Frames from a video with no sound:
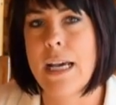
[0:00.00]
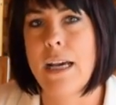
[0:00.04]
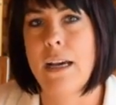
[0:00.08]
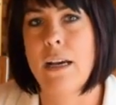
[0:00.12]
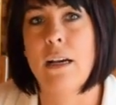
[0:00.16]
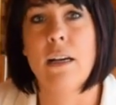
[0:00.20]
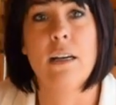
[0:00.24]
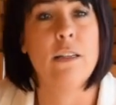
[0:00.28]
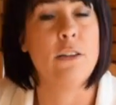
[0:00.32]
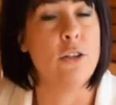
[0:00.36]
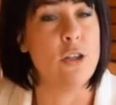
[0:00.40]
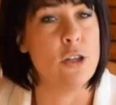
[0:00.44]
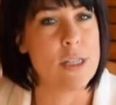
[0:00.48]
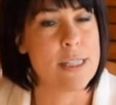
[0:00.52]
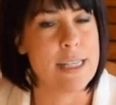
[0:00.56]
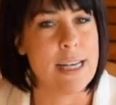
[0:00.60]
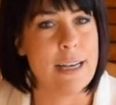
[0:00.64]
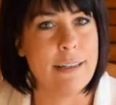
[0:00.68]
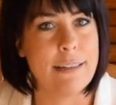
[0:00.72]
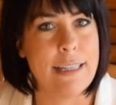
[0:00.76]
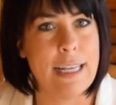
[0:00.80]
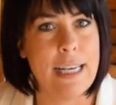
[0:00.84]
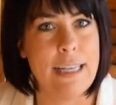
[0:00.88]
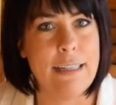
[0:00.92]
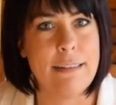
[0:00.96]
euh, de
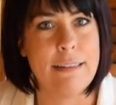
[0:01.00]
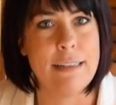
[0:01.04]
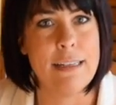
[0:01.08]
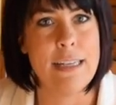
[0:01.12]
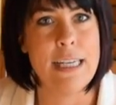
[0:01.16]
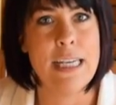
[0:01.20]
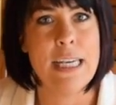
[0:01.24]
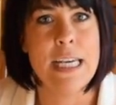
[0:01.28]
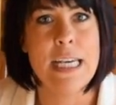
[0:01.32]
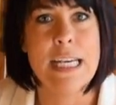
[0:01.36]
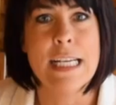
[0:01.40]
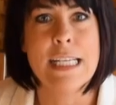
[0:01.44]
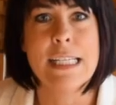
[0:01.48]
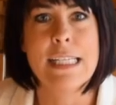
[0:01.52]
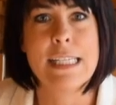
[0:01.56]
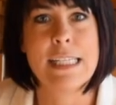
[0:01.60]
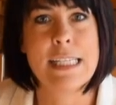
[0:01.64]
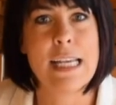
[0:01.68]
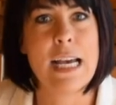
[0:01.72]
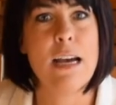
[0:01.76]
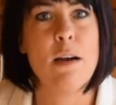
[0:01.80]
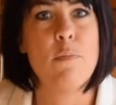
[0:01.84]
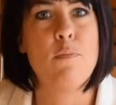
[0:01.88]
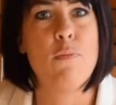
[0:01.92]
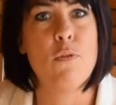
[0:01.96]
s'entêter
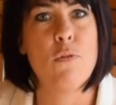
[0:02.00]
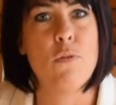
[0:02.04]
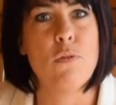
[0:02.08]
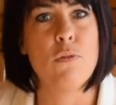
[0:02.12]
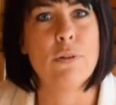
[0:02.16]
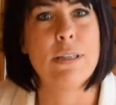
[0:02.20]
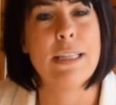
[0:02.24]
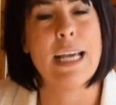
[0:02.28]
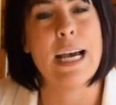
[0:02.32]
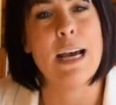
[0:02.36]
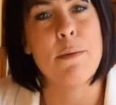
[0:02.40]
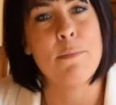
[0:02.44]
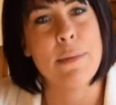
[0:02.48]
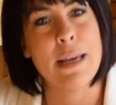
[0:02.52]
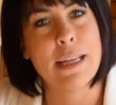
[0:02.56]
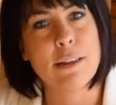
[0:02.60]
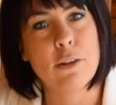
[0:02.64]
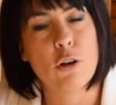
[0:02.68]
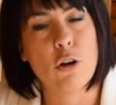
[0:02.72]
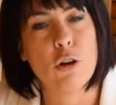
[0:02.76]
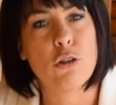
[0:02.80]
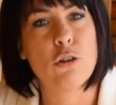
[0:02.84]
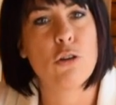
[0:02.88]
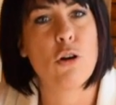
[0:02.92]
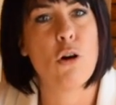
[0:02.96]
sans pour autant
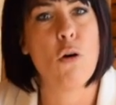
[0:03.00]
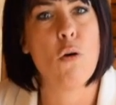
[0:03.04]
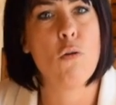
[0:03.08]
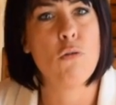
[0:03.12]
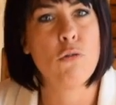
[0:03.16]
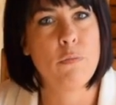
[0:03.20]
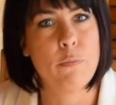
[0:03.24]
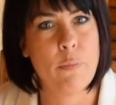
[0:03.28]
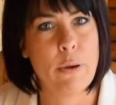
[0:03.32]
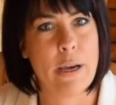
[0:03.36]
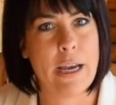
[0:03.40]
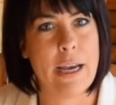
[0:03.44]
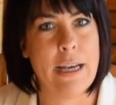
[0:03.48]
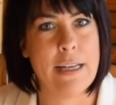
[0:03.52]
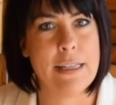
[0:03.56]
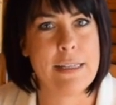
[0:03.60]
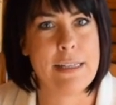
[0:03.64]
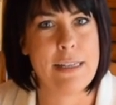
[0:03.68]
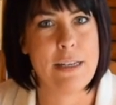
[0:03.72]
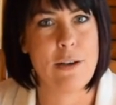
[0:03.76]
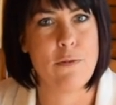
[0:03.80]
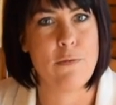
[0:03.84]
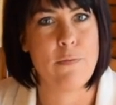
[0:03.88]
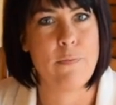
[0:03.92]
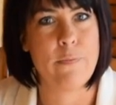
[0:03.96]
mettre trop de
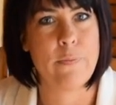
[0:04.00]
pression.